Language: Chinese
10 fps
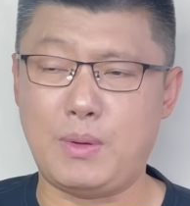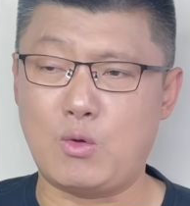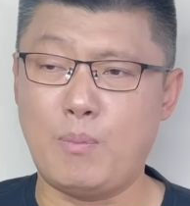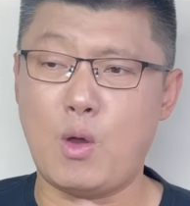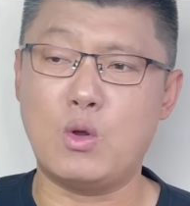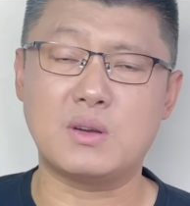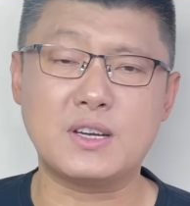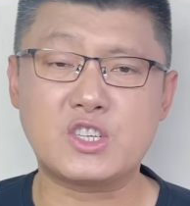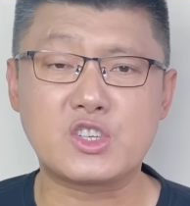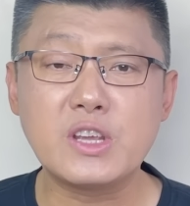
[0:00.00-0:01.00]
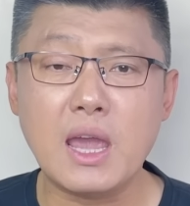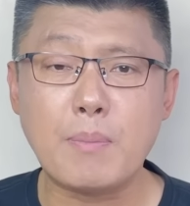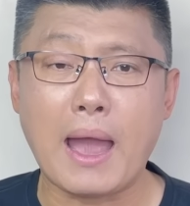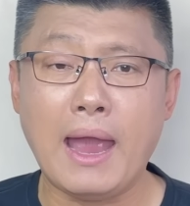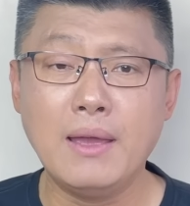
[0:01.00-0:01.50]
比如说包括什么什叶
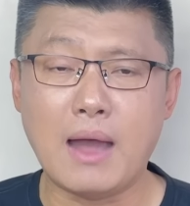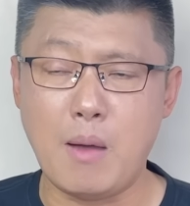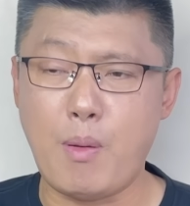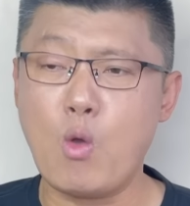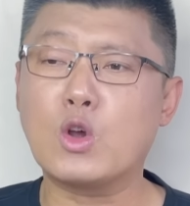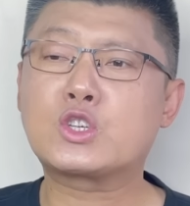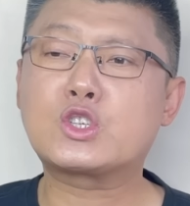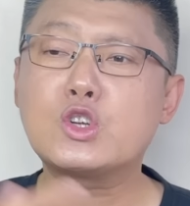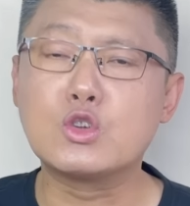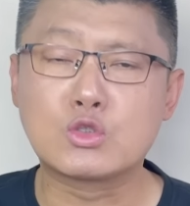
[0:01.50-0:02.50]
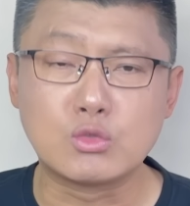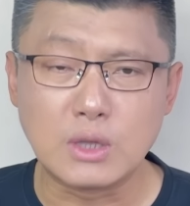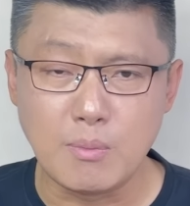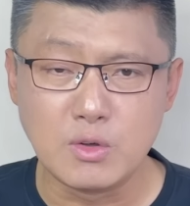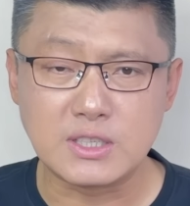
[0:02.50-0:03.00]
派啊，包括世俗
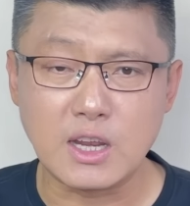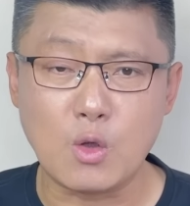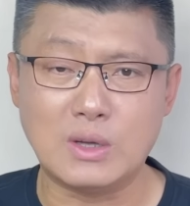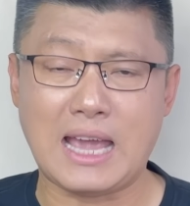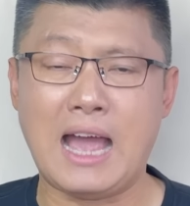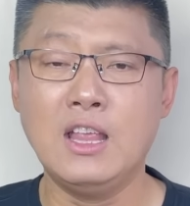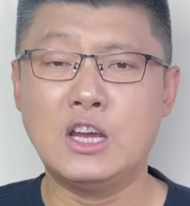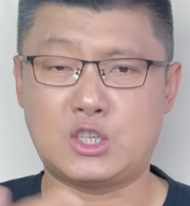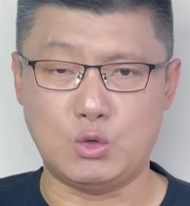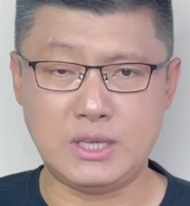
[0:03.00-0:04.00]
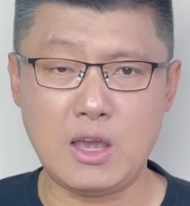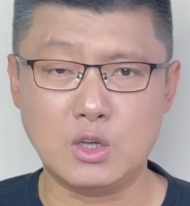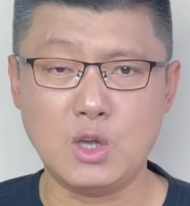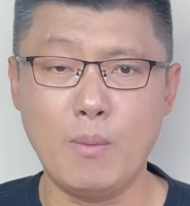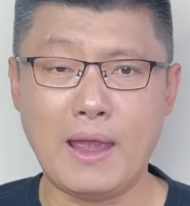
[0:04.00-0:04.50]
的穆斯林国家，首先要
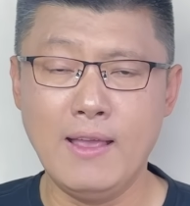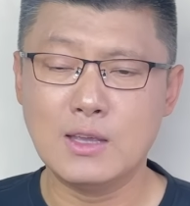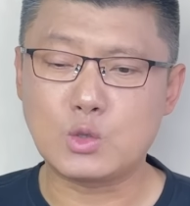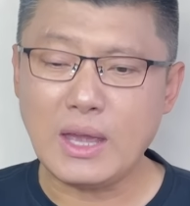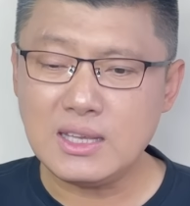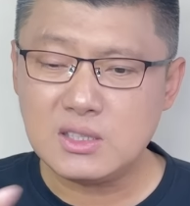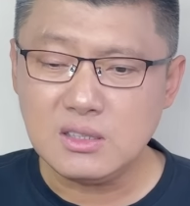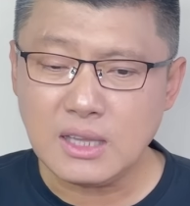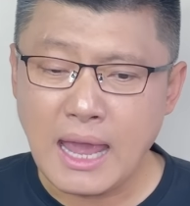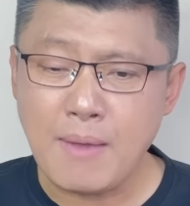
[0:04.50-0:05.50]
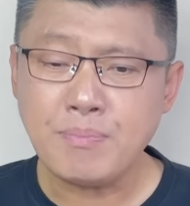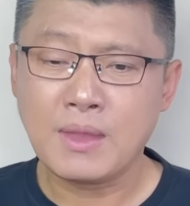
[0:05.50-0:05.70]
消灭。所以今天